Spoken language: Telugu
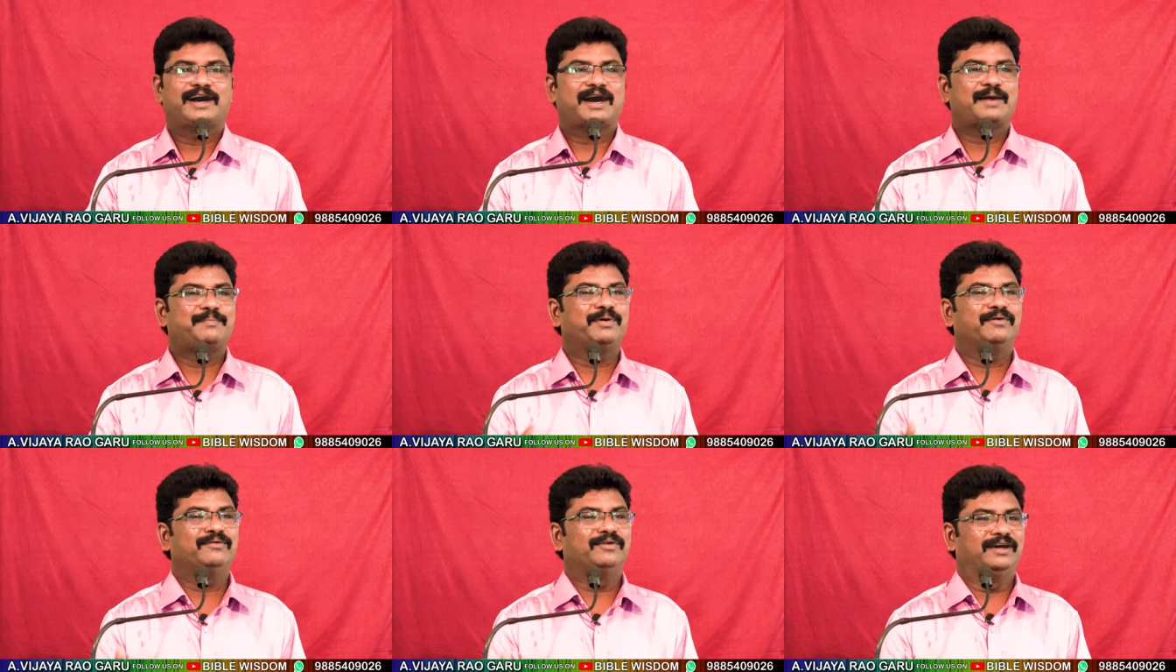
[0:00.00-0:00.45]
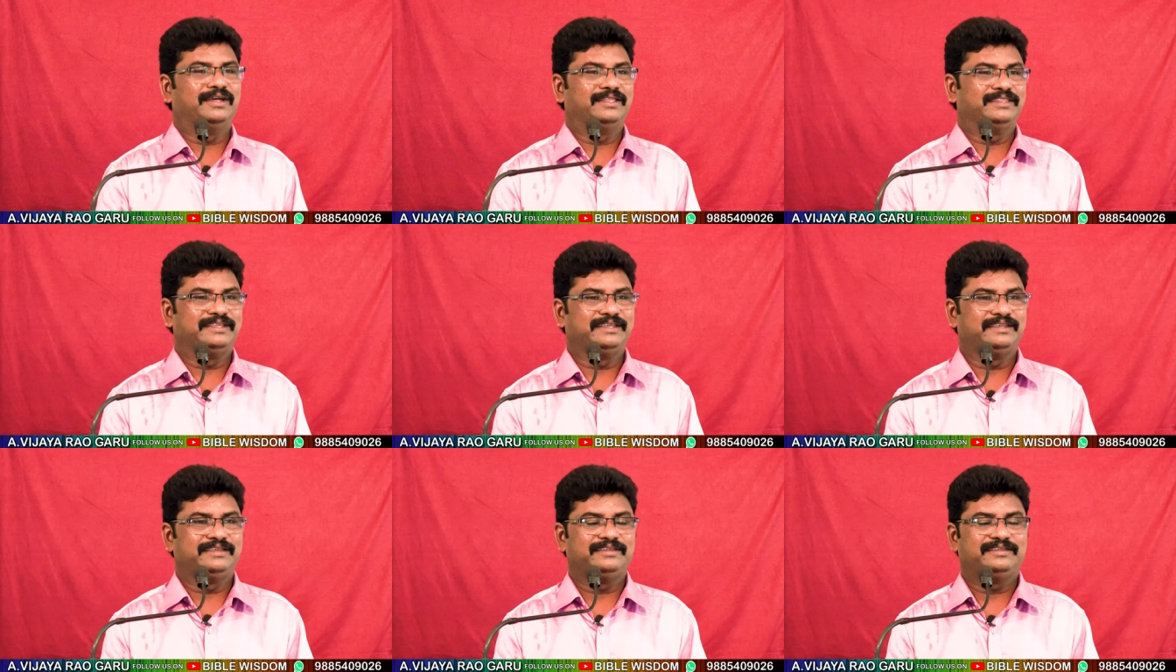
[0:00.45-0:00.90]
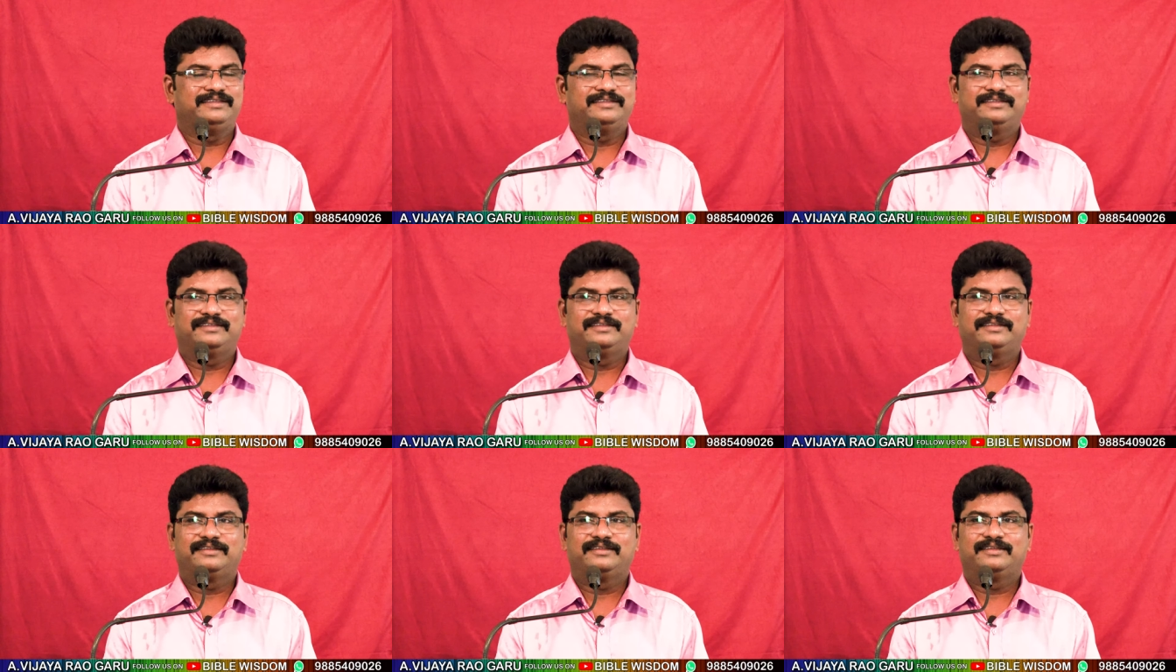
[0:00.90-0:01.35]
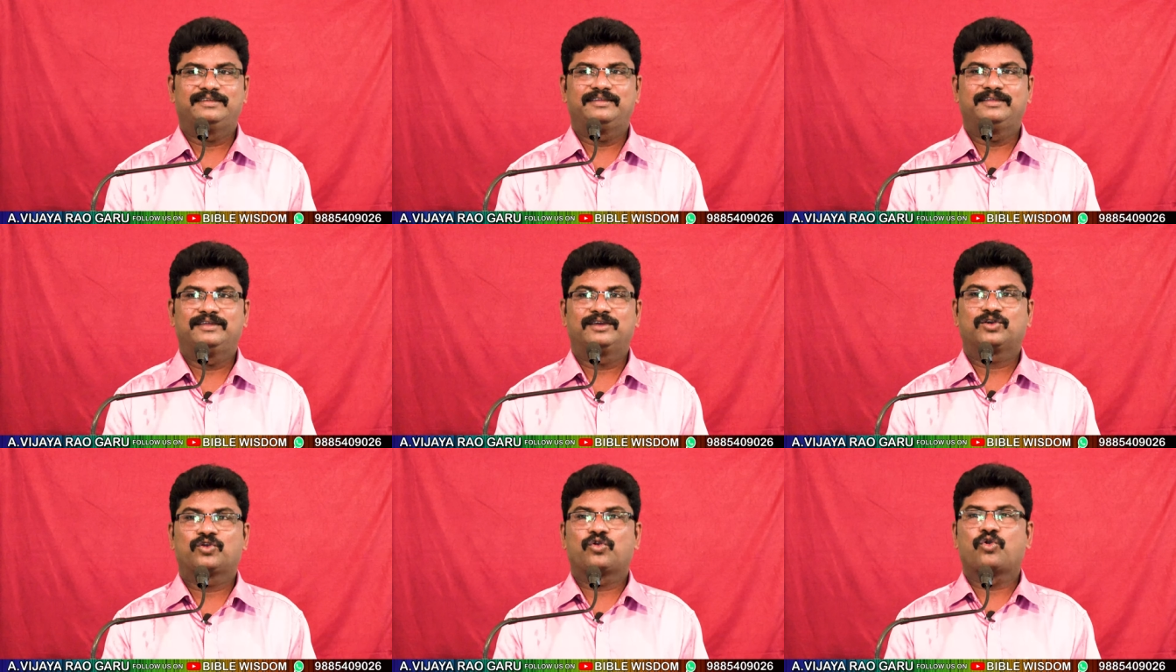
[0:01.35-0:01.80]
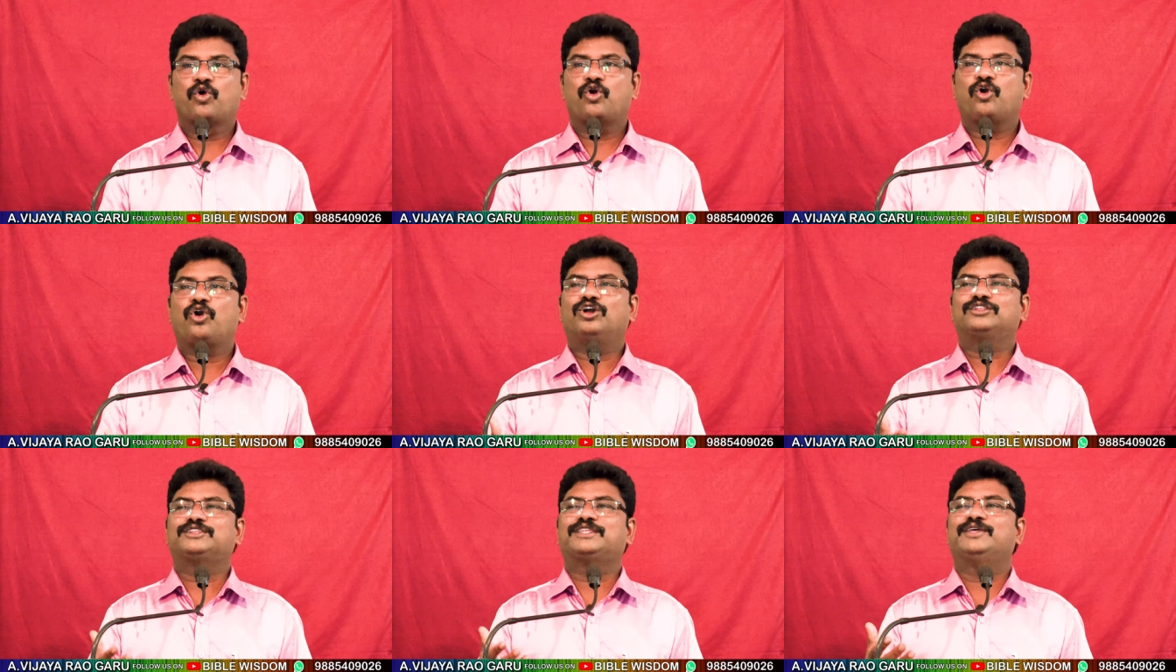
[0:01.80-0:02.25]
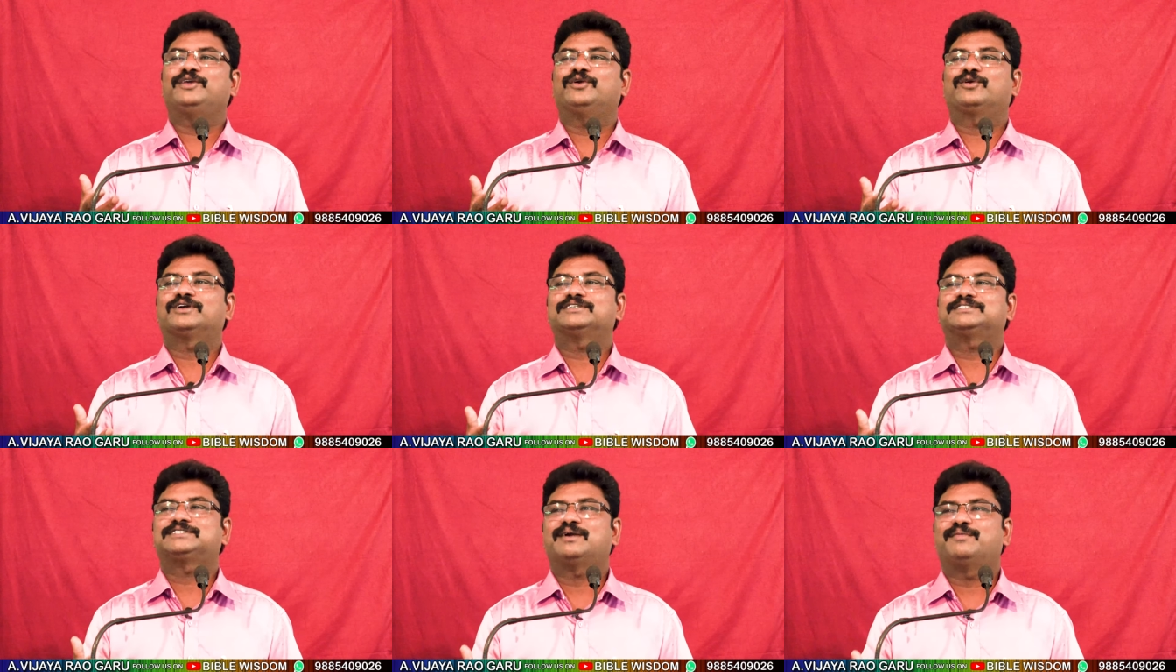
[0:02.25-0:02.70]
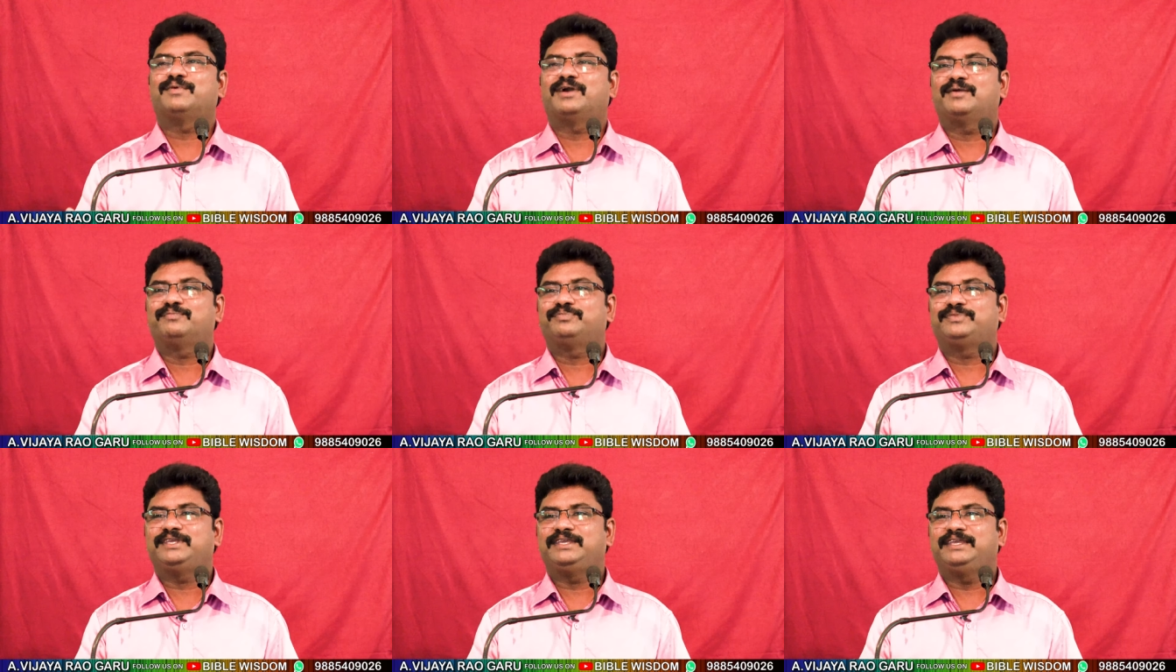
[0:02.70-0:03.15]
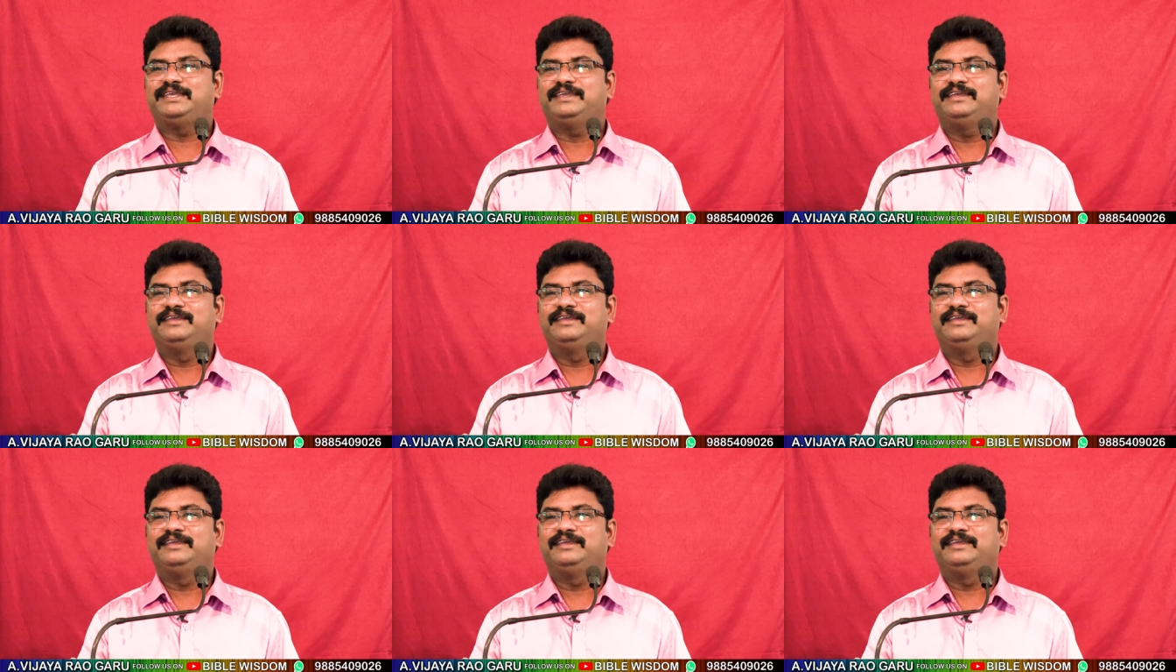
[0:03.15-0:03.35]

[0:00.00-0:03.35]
అపవాది కోత యుగ సమాప్తి